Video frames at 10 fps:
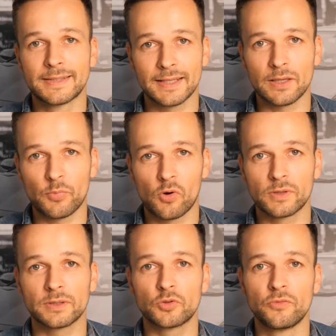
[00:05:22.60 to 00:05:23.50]
Dritter
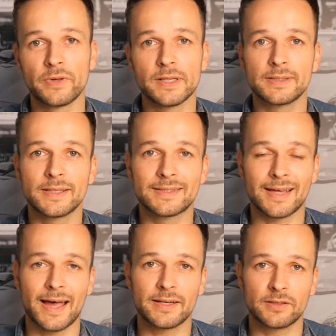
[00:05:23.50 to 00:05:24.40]
Punkt, du willst die
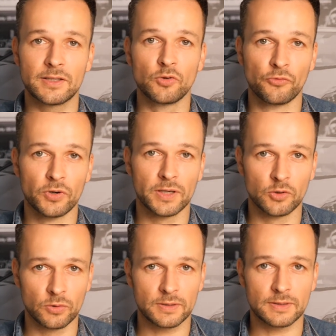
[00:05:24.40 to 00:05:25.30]
Zeit, die du für dich
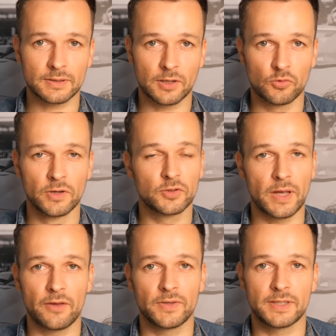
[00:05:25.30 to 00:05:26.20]
nutzt, natürlich so
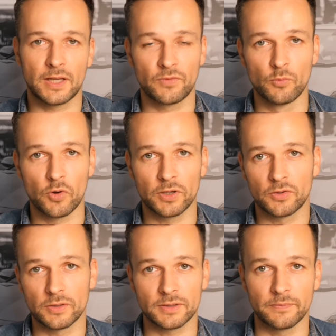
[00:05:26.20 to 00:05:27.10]
effizient wie möglich
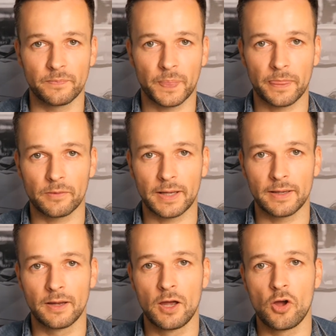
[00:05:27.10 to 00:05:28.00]
nutzen. Okay?